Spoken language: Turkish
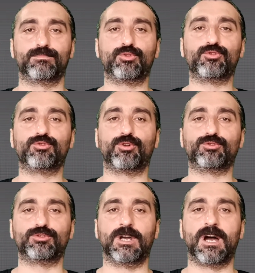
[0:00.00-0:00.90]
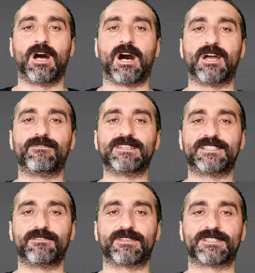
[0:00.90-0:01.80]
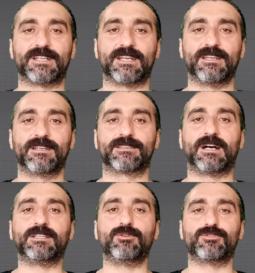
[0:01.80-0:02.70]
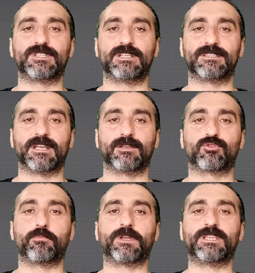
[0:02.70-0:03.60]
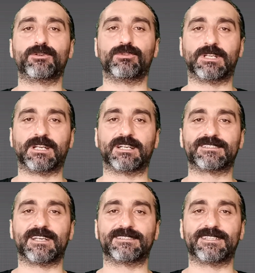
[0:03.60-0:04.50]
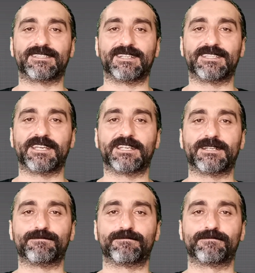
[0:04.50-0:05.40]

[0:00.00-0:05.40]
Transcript: Bugün de onun hayvan sevgisine, daha da özelinde köpeklere olan hassasiyetine değinelim.